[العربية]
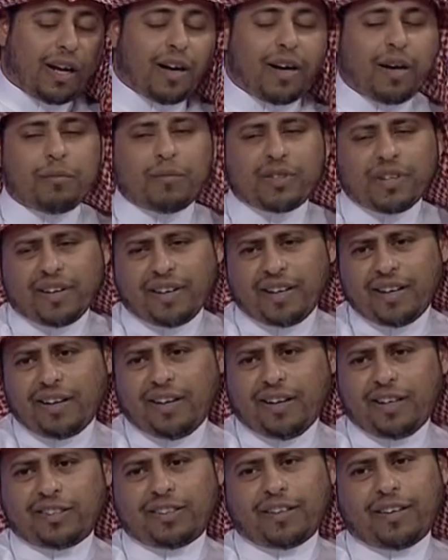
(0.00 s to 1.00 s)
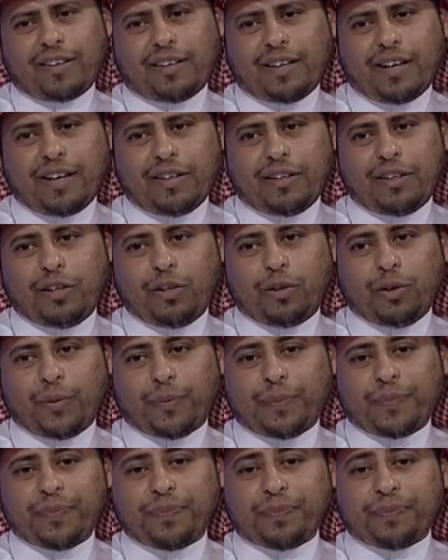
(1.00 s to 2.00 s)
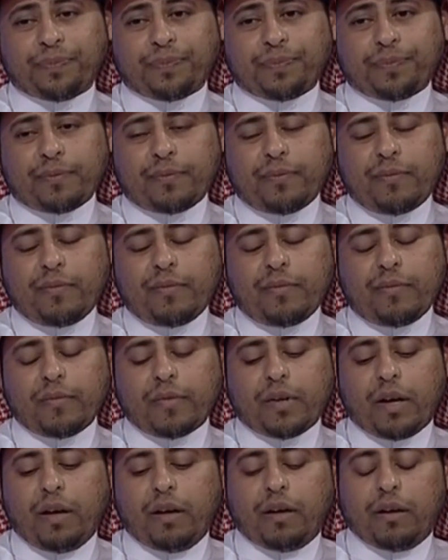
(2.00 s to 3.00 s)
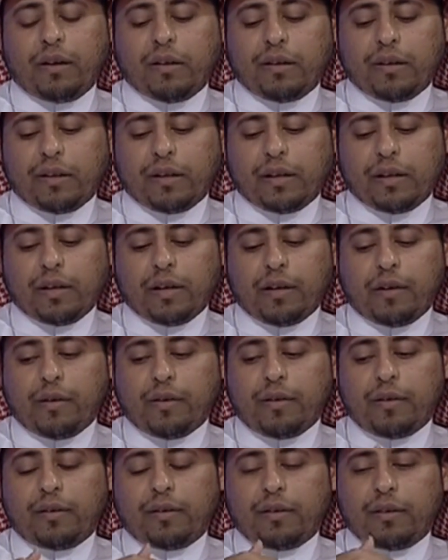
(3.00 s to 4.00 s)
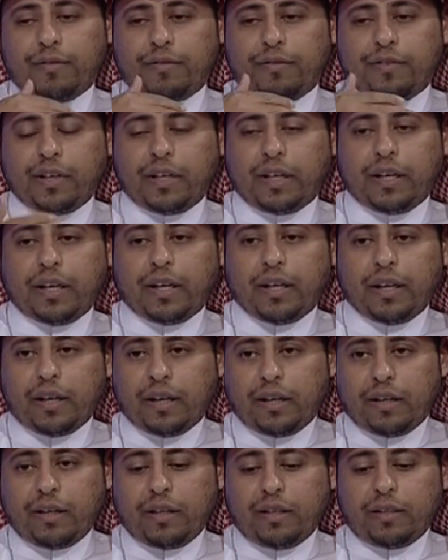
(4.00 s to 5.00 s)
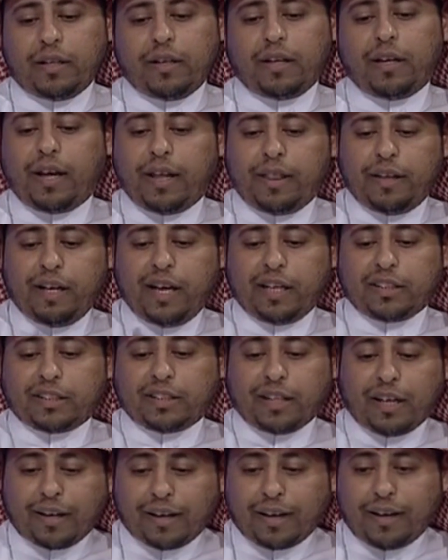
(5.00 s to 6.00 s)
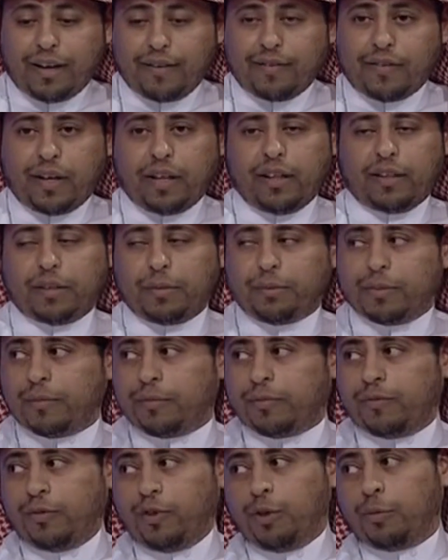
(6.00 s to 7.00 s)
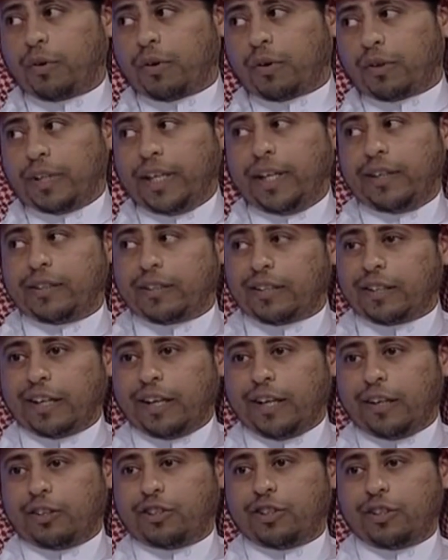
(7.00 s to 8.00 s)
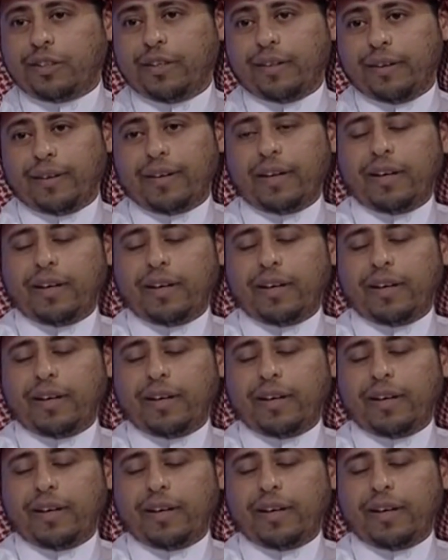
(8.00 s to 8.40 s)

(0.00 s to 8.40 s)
5 ريال 10 ريال اللي هو آه، فهذه الحصاله هذا تبدا بعمر يعني صغير جدا